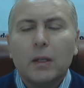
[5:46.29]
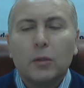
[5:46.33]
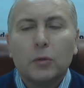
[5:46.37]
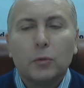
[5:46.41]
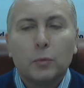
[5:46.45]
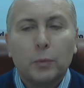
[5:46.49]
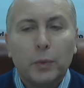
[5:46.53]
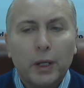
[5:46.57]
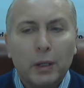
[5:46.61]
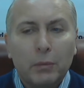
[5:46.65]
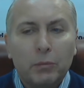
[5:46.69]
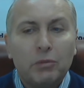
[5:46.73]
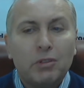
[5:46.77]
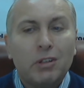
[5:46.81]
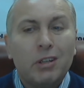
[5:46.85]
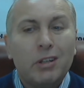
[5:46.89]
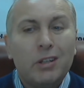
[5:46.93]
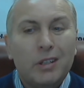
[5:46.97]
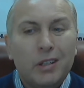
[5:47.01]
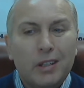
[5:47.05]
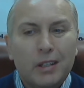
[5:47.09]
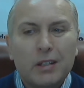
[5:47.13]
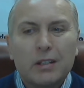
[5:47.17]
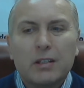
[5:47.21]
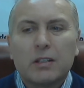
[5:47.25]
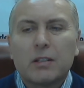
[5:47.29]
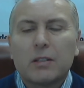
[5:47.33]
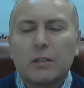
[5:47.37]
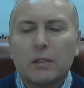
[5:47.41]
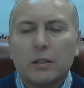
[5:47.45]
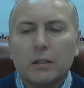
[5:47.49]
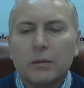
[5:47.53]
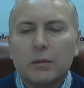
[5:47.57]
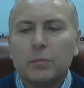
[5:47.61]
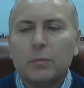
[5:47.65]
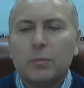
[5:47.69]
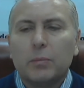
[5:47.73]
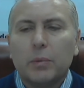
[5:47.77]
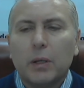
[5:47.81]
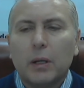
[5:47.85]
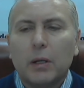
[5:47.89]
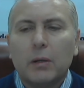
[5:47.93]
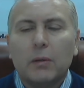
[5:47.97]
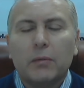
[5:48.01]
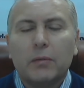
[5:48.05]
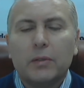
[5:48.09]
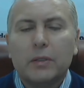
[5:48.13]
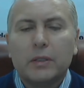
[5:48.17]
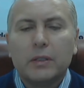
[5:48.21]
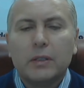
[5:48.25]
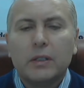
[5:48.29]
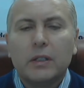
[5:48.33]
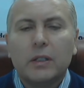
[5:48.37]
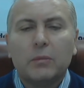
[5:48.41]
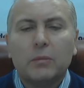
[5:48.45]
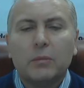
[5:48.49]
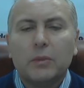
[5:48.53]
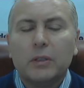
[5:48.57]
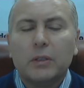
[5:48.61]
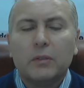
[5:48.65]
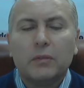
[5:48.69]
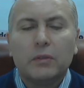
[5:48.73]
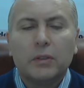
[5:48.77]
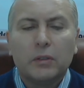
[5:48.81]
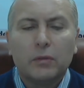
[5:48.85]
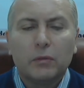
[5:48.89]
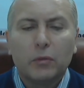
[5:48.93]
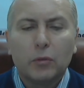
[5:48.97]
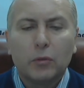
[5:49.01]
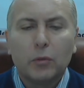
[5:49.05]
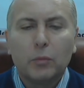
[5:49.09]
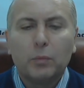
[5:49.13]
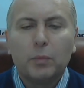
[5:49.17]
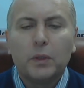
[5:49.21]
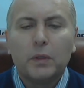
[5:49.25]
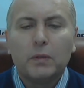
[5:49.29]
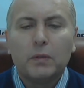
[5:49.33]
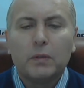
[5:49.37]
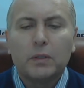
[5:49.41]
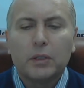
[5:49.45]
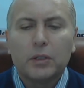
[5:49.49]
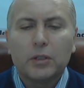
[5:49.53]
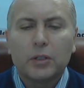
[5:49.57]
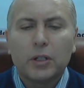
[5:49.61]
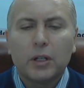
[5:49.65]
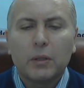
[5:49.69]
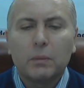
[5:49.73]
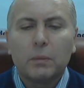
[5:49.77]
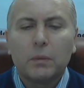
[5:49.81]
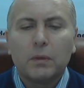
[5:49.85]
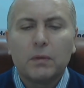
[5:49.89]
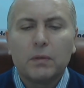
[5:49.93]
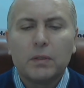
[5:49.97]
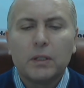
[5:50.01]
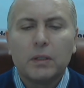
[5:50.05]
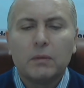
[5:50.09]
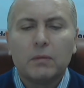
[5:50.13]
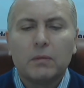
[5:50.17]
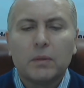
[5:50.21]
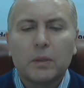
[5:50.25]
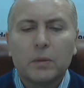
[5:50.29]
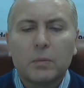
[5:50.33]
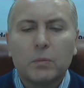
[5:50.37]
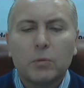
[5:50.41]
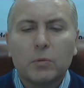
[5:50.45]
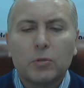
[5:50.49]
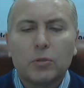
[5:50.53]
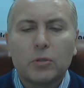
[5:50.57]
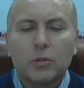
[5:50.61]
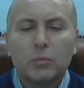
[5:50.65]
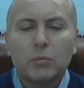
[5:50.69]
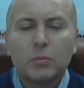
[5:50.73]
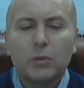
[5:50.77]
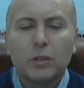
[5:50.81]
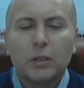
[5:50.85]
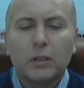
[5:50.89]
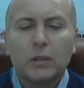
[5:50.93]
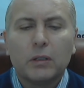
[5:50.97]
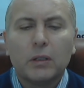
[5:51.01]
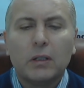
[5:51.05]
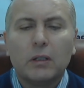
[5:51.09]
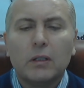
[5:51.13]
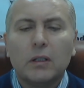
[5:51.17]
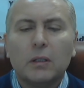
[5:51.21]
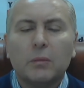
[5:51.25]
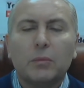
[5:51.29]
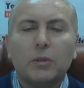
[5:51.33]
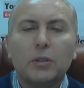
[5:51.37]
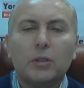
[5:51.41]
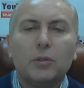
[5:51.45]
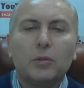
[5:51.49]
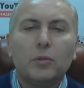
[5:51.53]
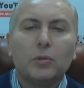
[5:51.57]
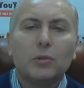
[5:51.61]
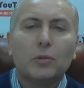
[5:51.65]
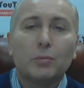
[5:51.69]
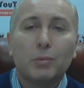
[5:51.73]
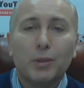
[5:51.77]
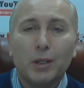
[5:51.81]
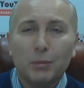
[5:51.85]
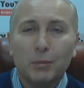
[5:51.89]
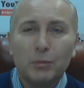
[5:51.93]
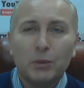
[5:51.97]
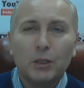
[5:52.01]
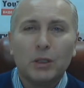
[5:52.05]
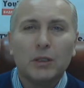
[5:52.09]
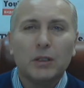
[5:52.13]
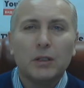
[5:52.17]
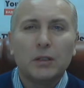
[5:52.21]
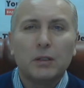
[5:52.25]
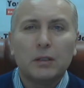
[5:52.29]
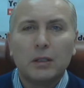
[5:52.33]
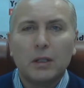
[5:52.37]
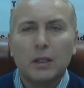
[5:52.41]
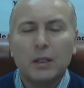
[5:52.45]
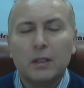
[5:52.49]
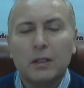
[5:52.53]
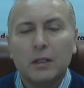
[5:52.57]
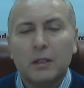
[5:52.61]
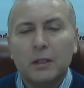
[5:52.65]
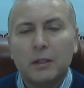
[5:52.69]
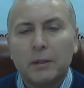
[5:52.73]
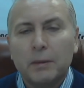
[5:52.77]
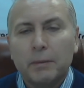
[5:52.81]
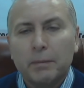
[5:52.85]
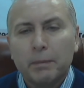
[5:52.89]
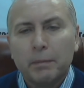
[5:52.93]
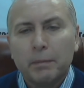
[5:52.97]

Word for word: Ну, прям наезд э, по всем и в Европе, и в США, по всем возможным каналам идет, прям нагнетание.